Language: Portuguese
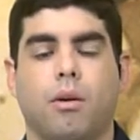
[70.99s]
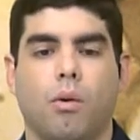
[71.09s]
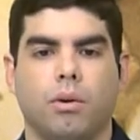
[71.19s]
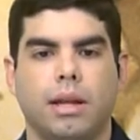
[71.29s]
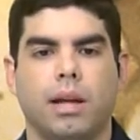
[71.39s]
dá o
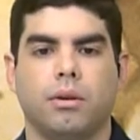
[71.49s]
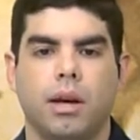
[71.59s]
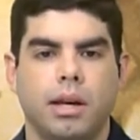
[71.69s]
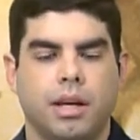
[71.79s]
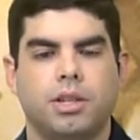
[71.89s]
contato,
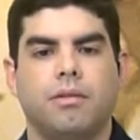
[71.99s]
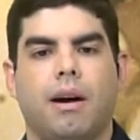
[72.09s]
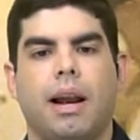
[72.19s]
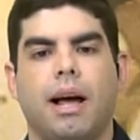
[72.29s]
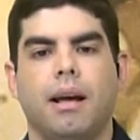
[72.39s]
que a gente
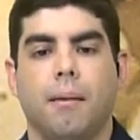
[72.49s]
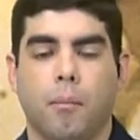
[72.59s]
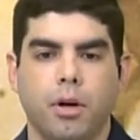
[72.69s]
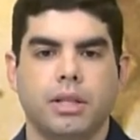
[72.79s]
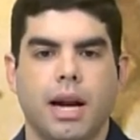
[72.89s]
vai lá
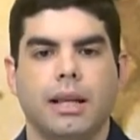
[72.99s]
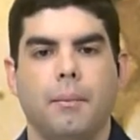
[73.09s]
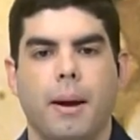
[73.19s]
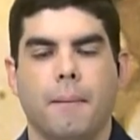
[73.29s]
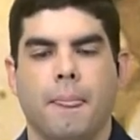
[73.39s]
mostrar
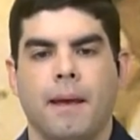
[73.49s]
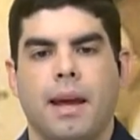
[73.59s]
também.